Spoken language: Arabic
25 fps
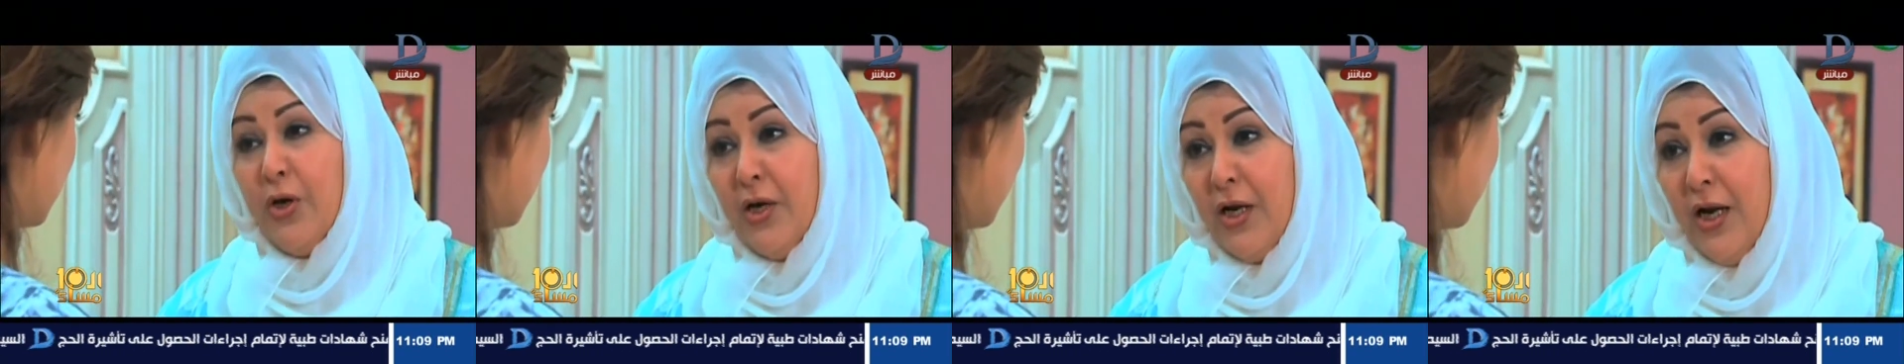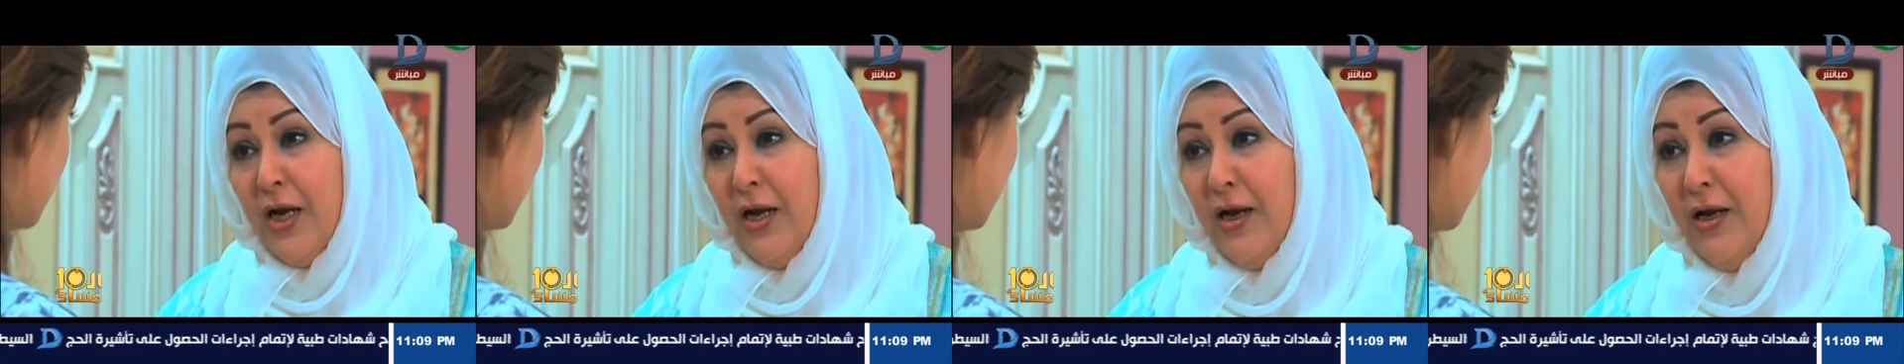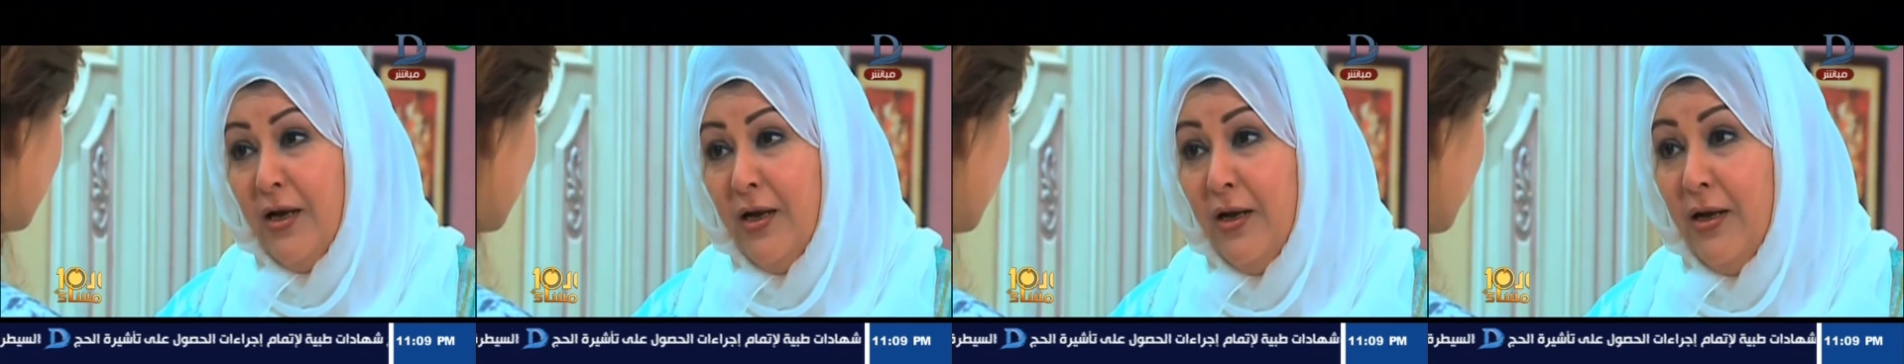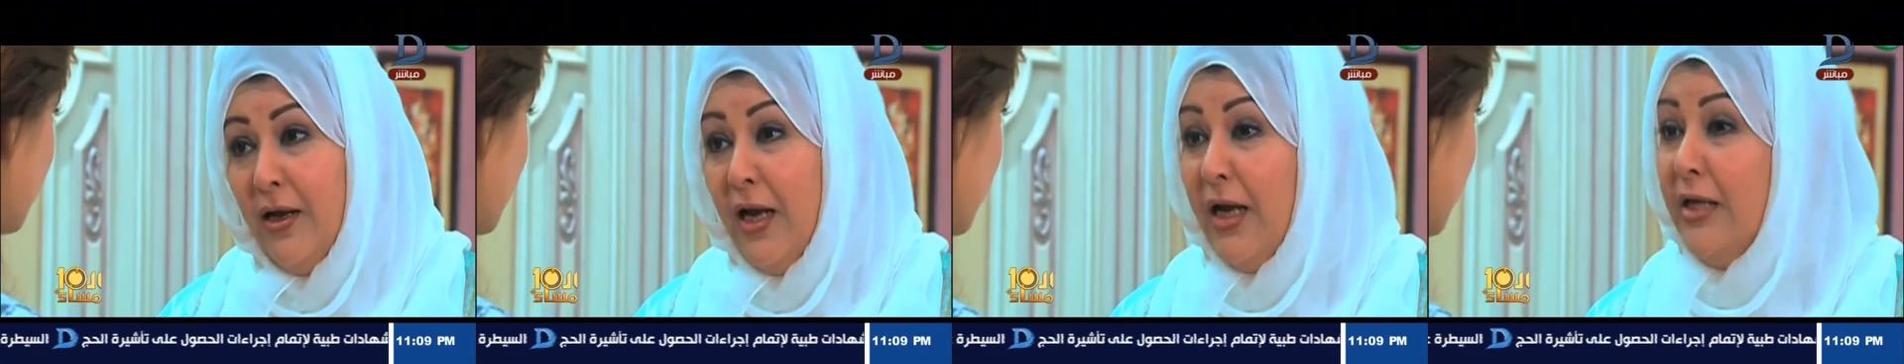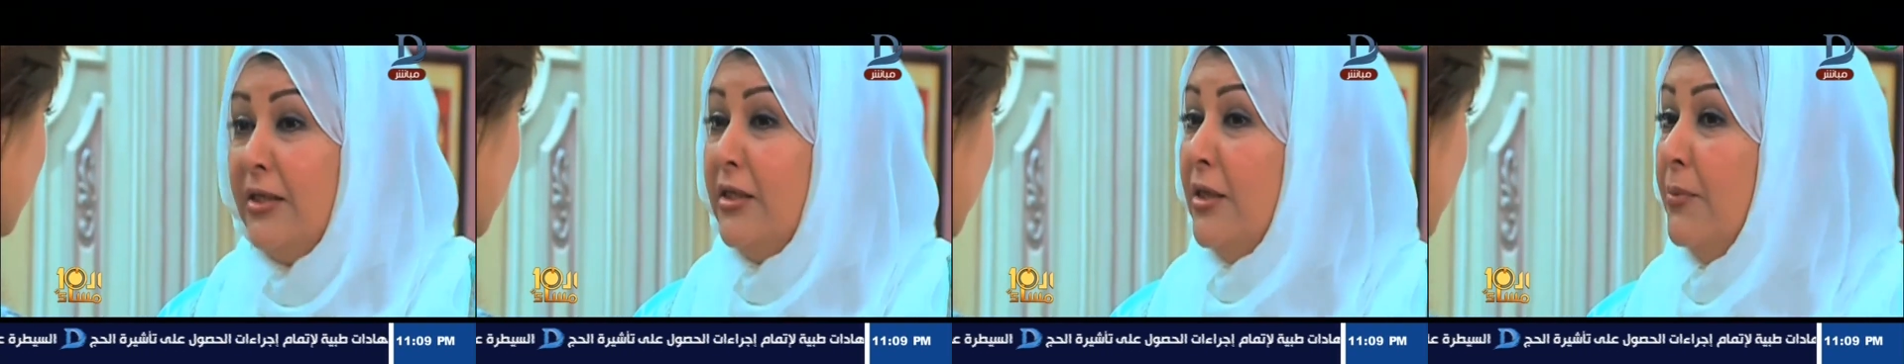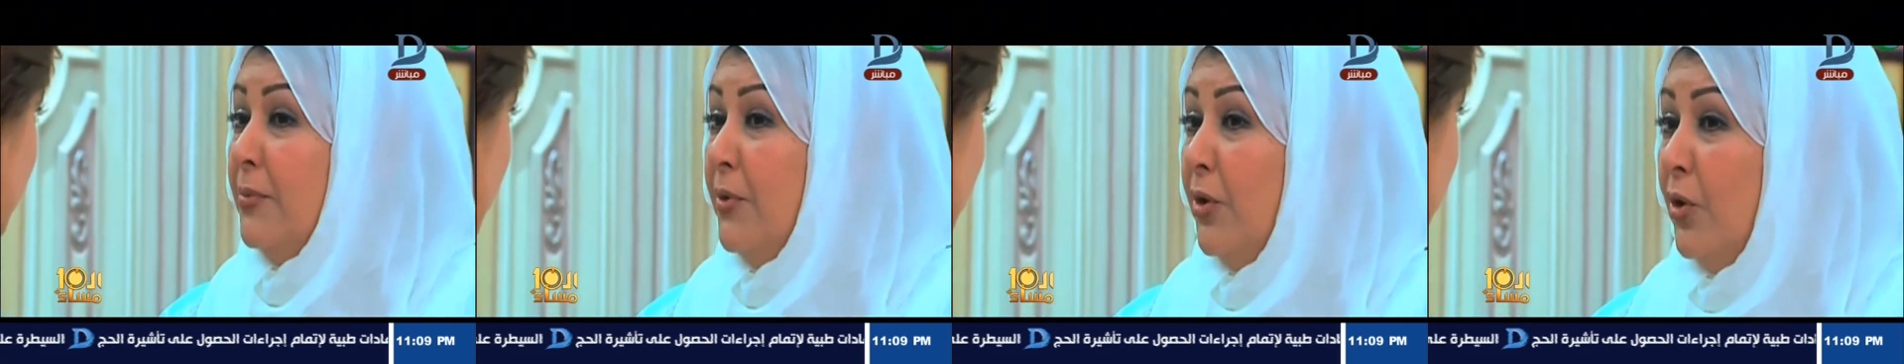وبكرة
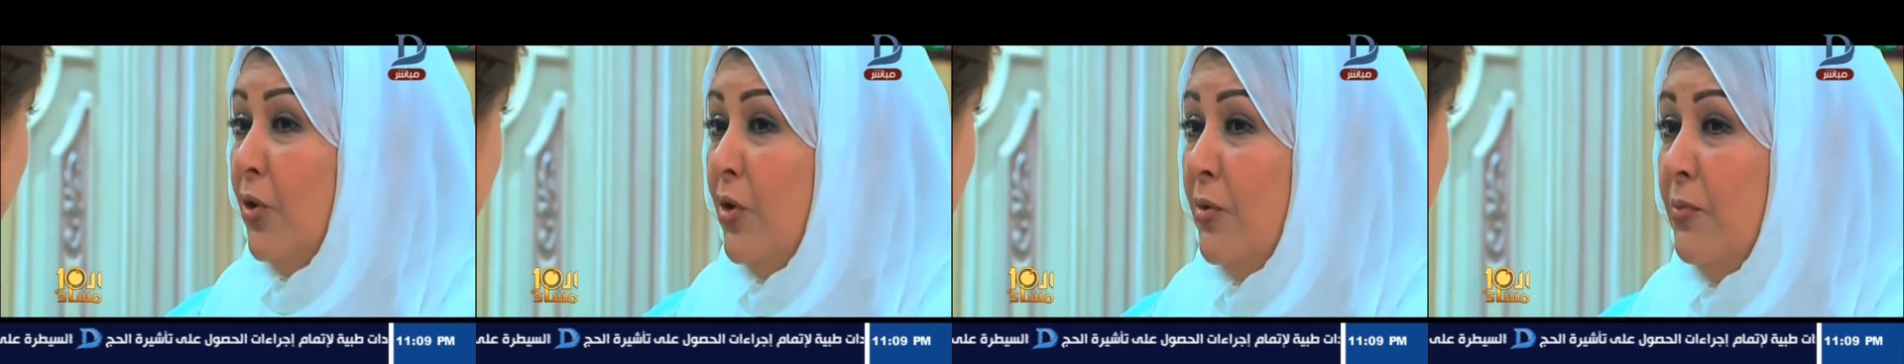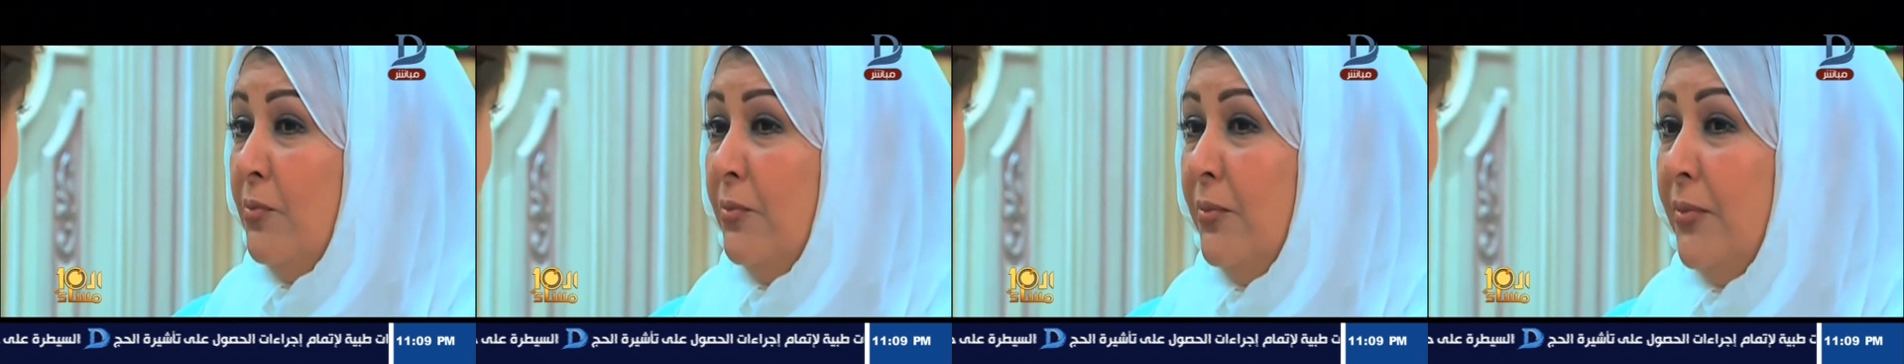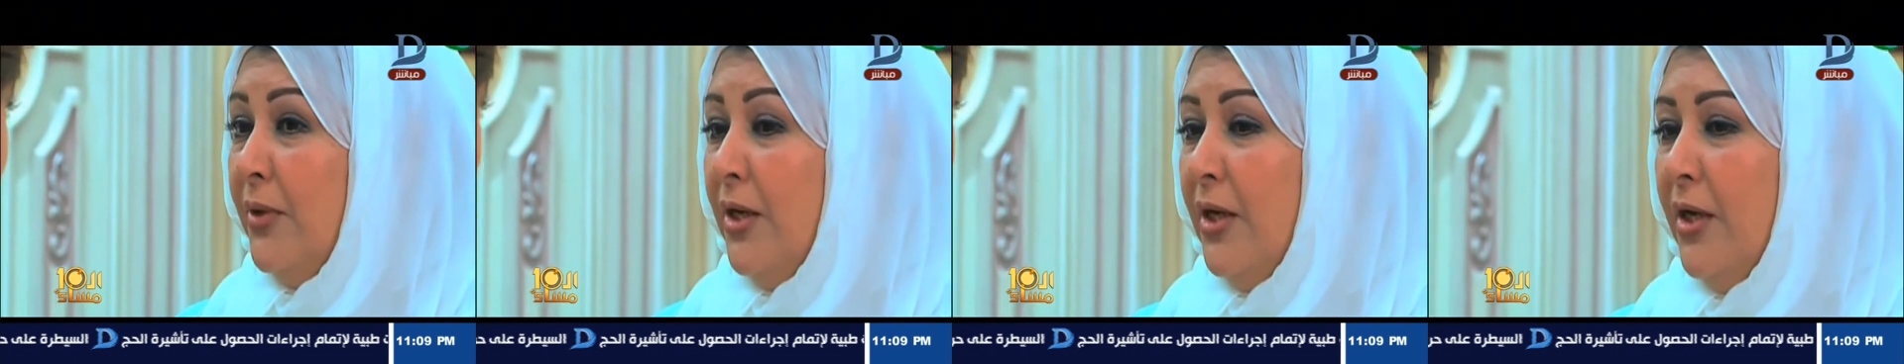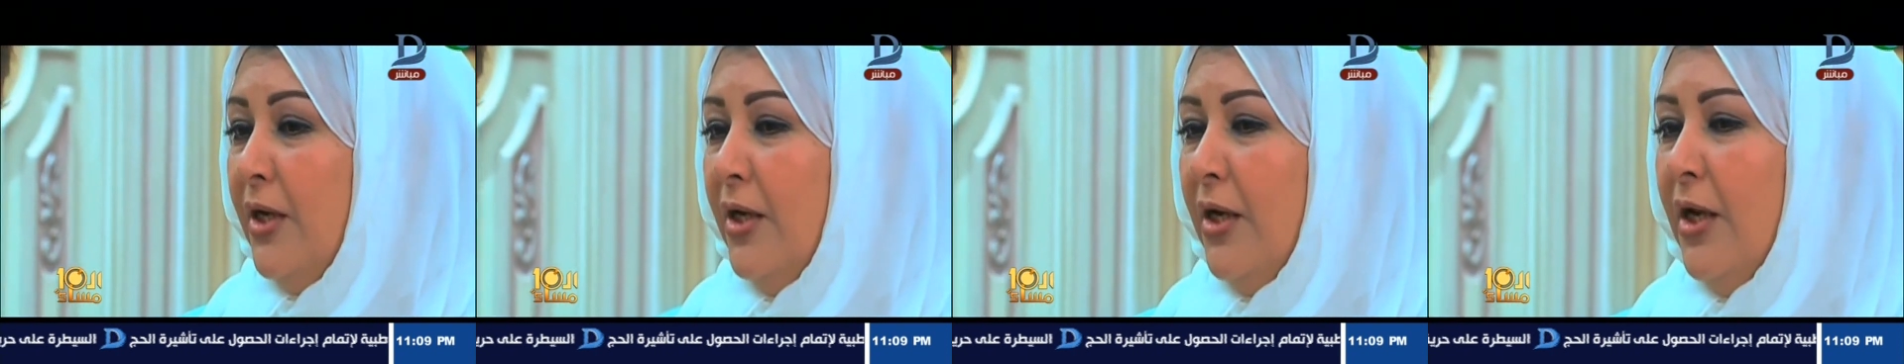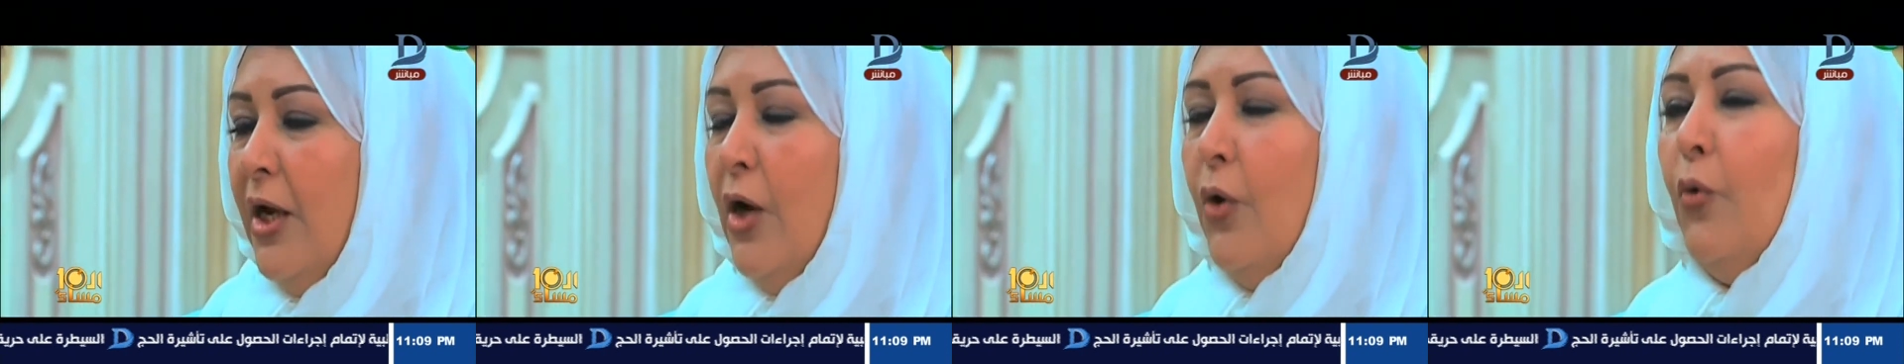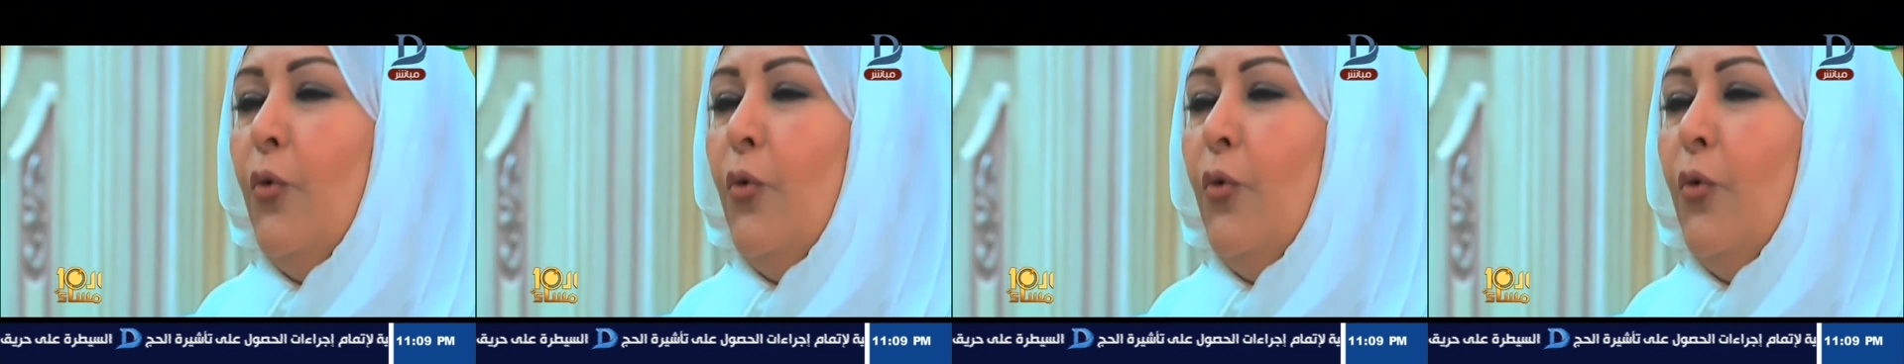هتبقي أم